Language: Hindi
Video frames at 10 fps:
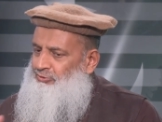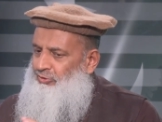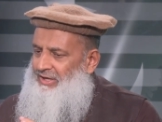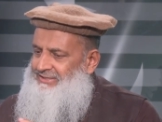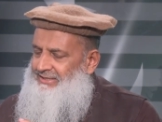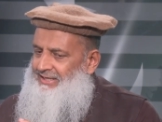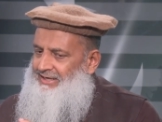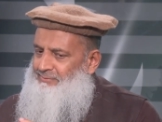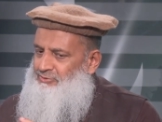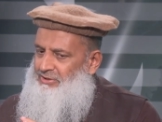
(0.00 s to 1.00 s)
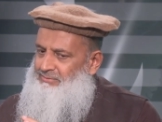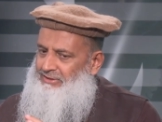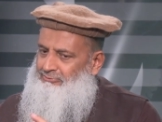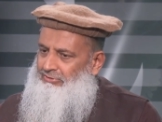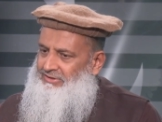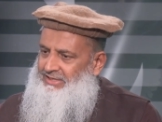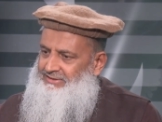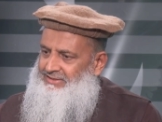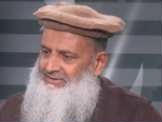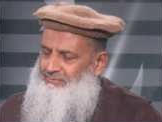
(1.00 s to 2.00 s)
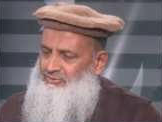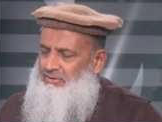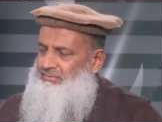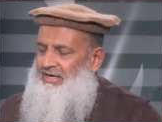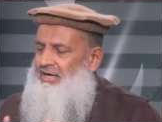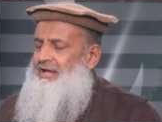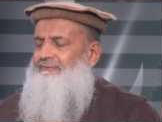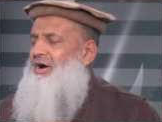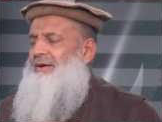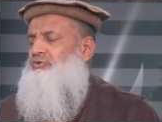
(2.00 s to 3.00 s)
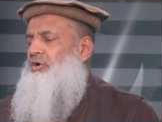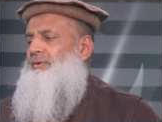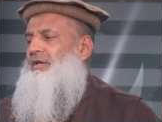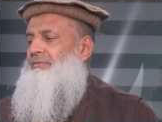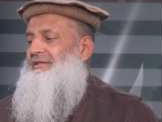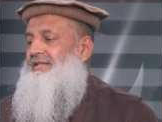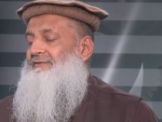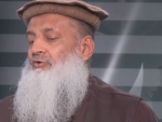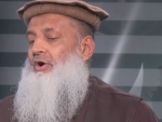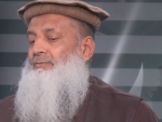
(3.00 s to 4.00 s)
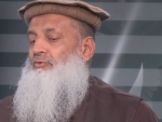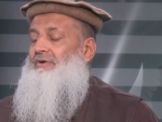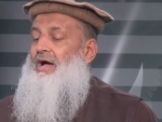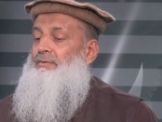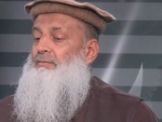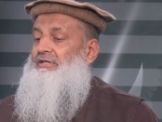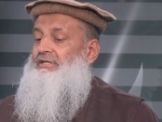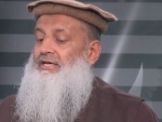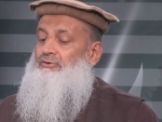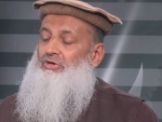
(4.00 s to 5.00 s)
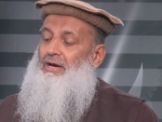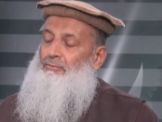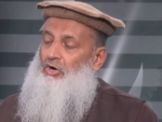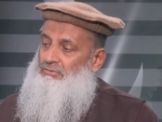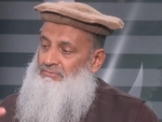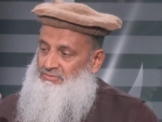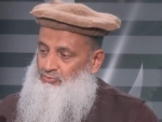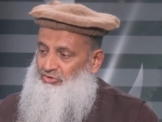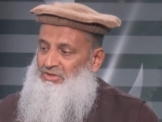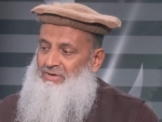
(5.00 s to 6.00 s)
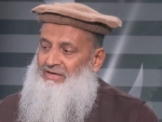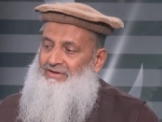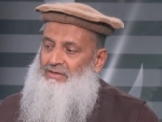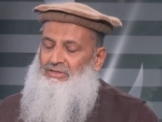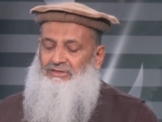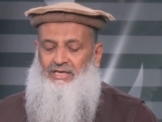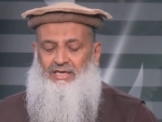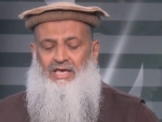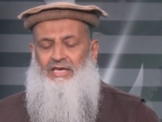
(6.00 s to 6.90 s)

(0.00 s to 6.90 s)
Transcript: थोड़ा सा इधर का मुसलमान थोड़ा सा इधर का मुसलमान वो आमतौर पे नहीं मिलते वो आपको वहाँ पे मिलते हैं तो या बहुत मजबूत ईमान वाले मिलते हैं